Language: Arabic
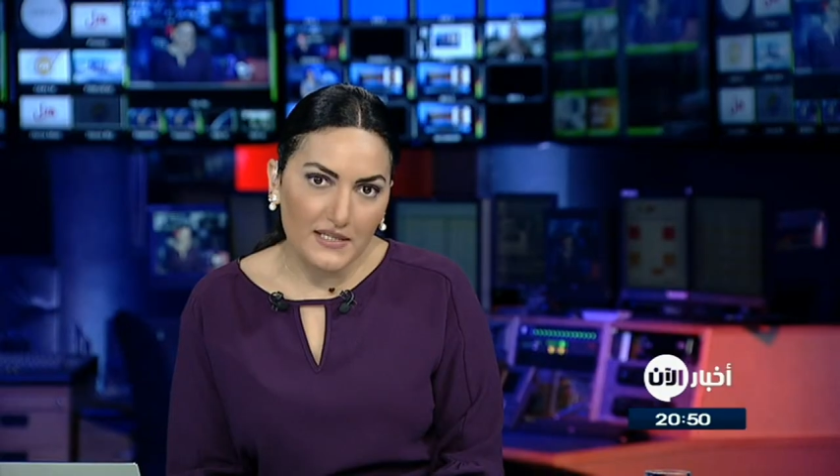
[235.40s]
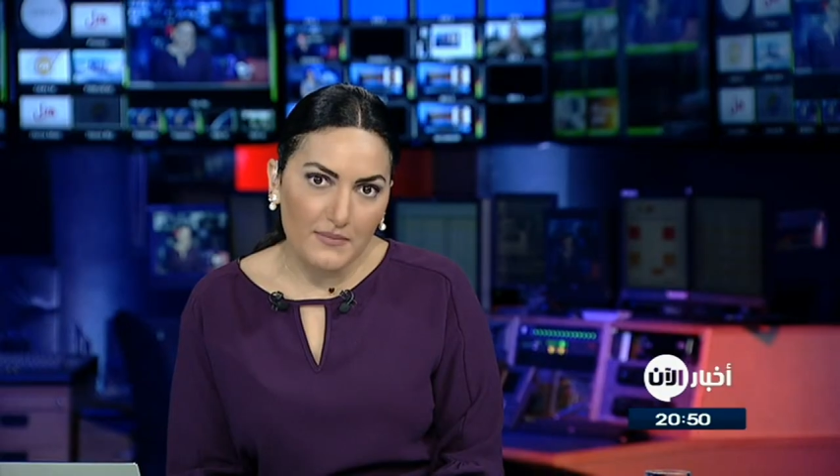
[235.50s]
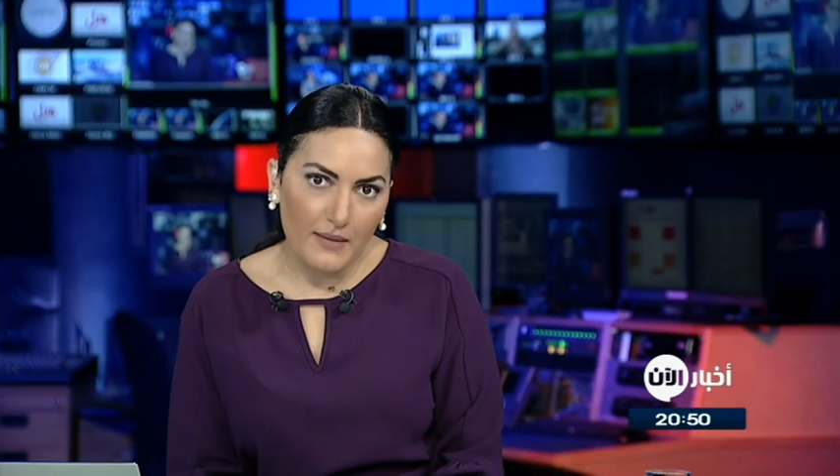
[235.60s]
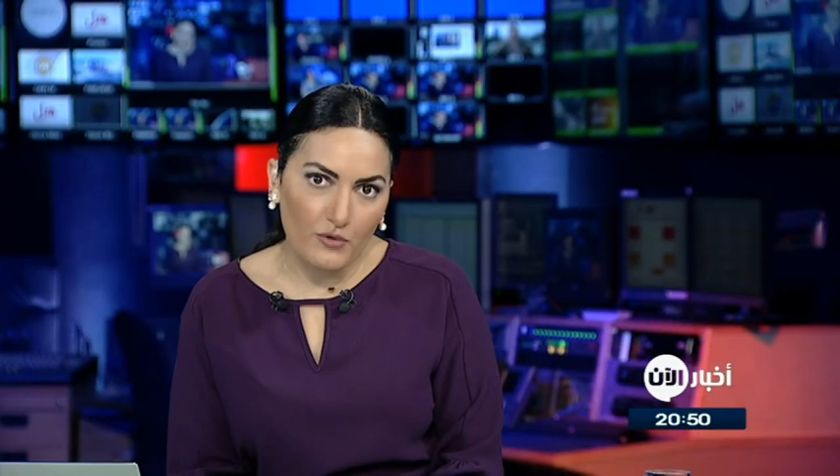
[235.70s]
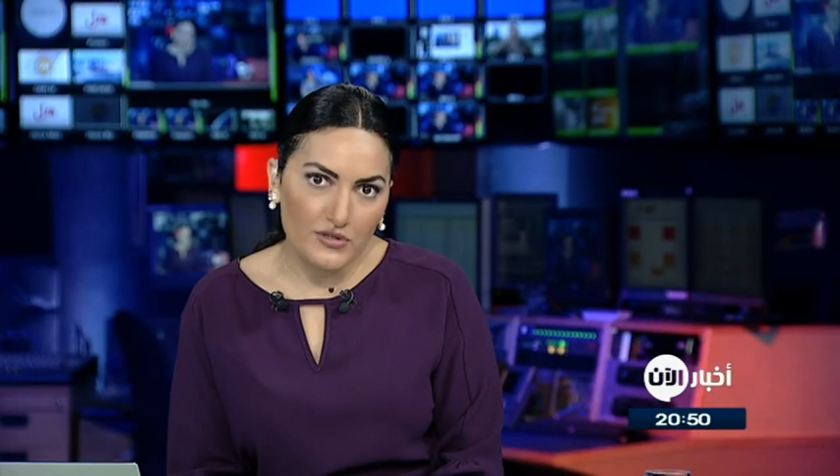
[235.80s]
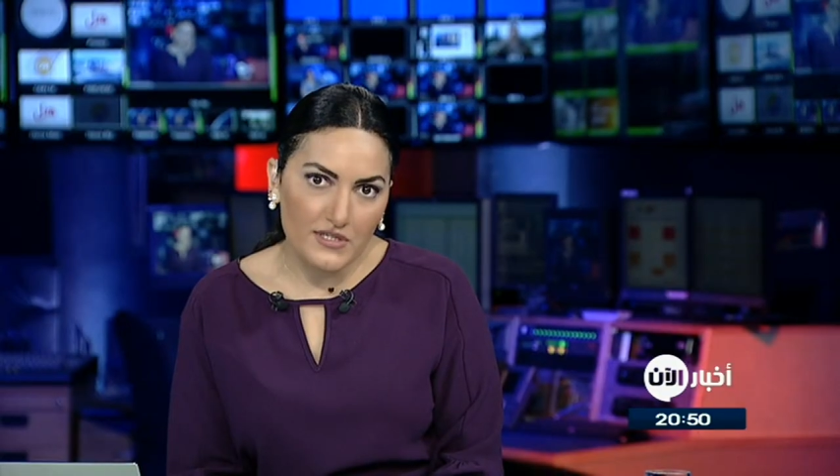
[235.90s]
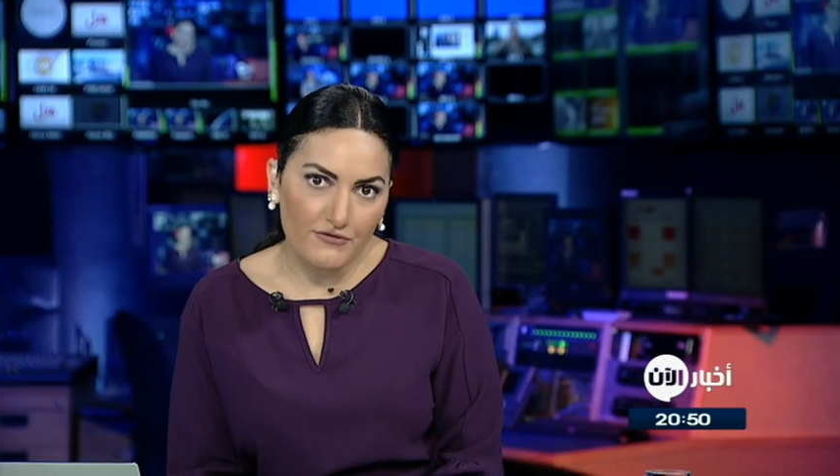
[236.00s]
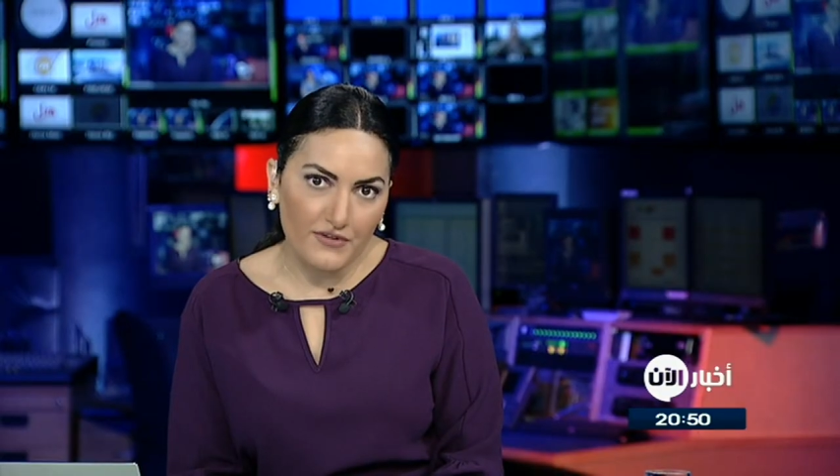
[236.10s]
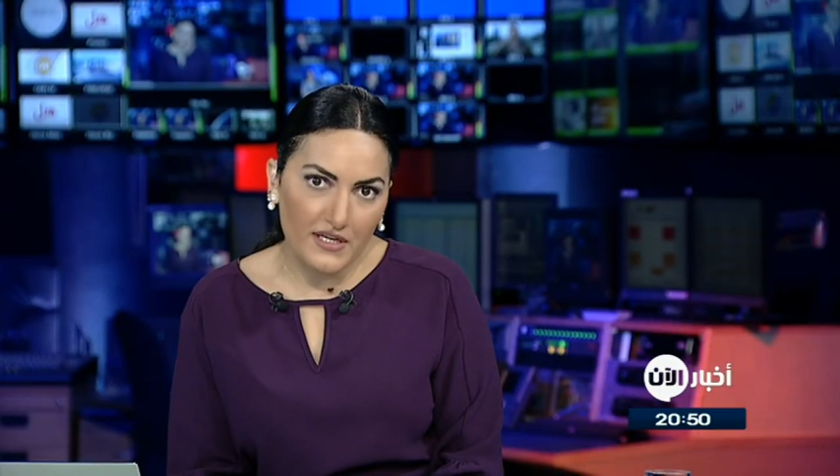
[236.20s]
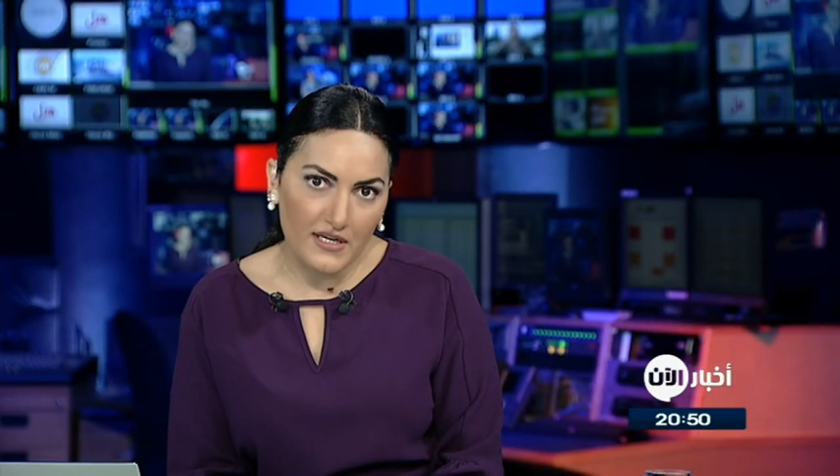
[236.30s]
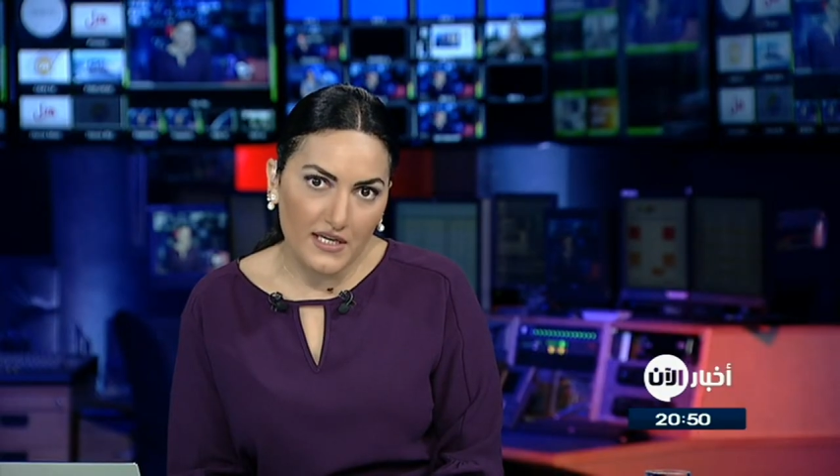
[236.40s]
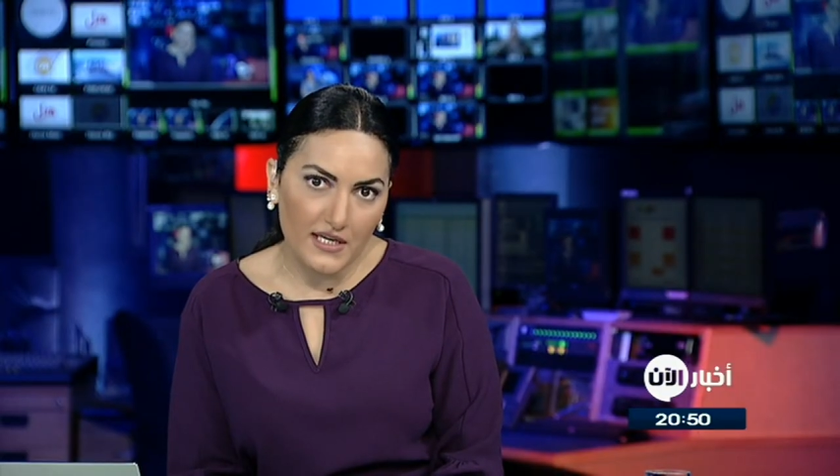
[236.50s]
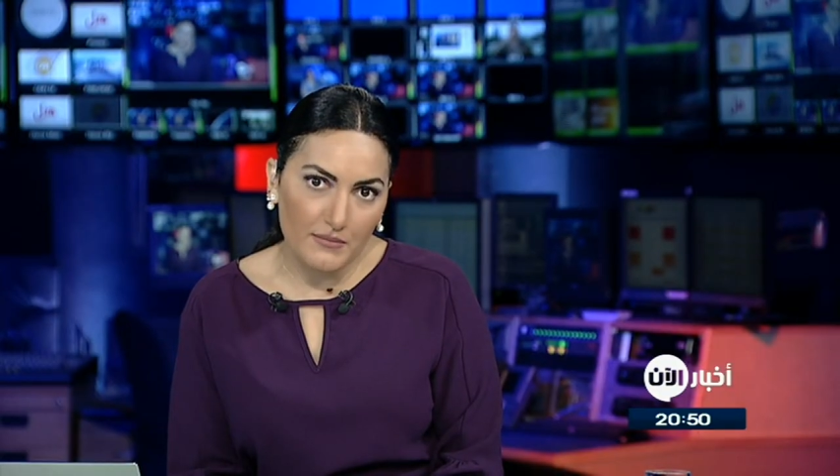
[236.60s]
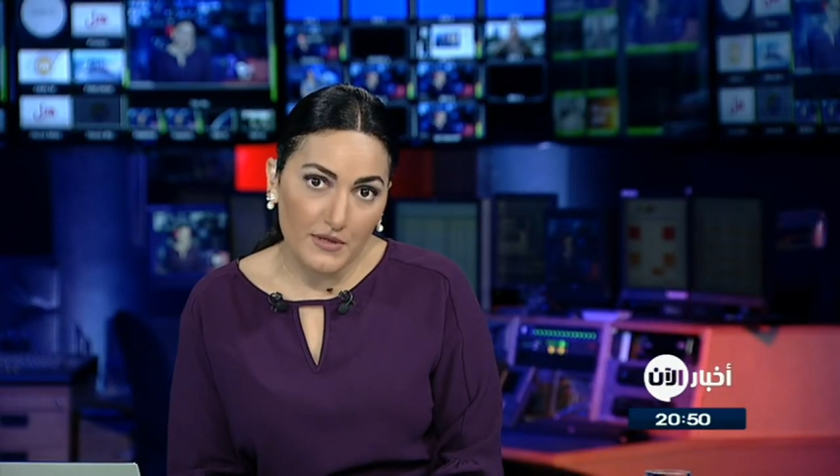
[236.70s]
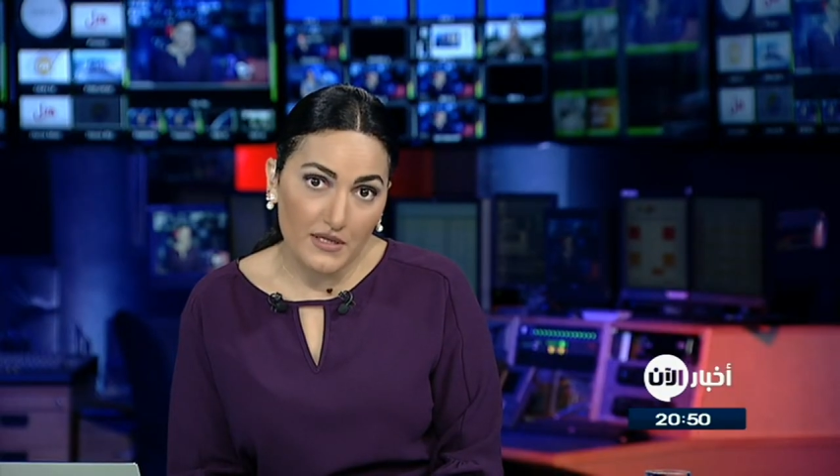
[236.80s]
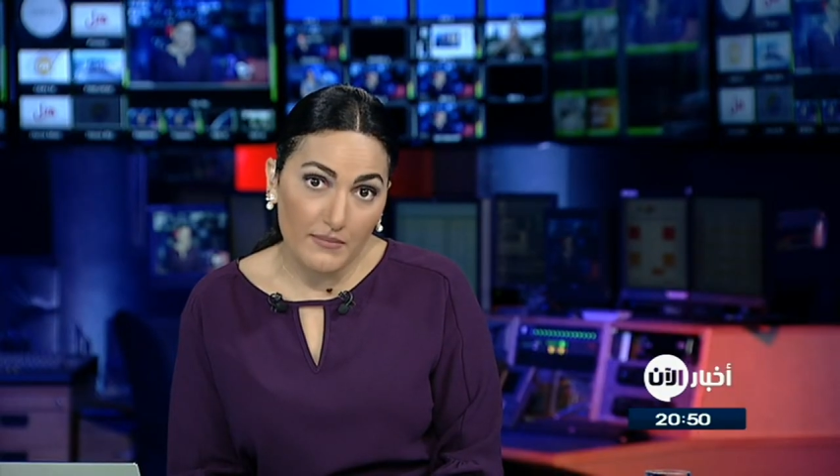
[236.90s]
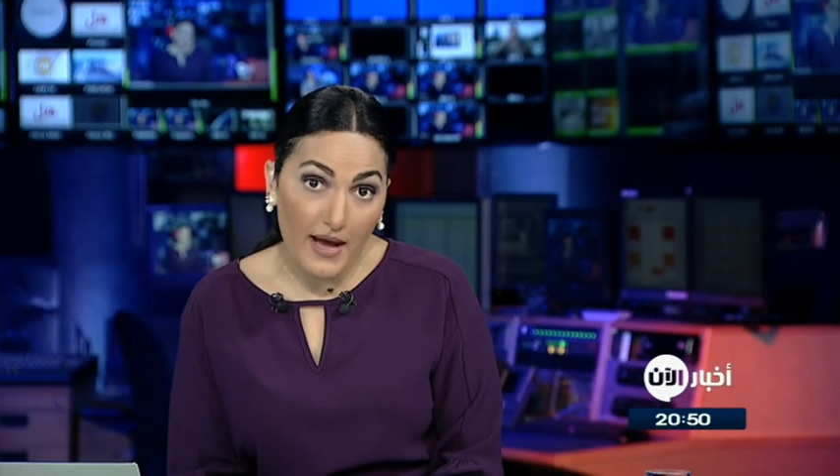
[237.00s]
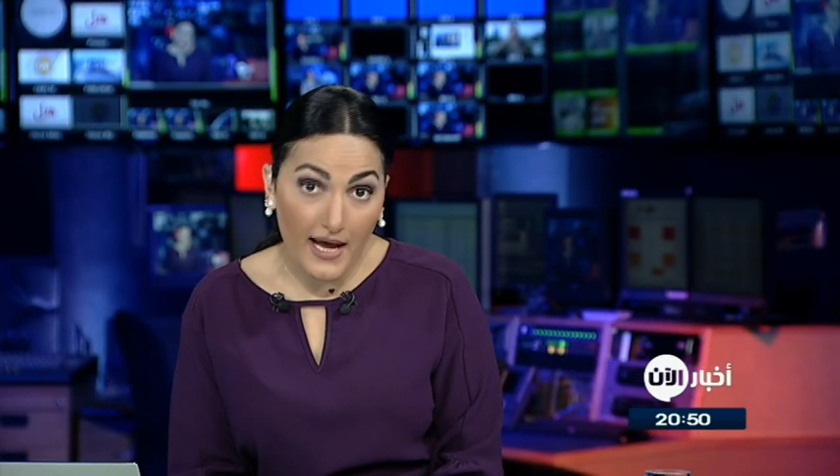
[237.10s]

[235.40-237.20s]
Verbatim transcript: مع محسن فكري مثل ما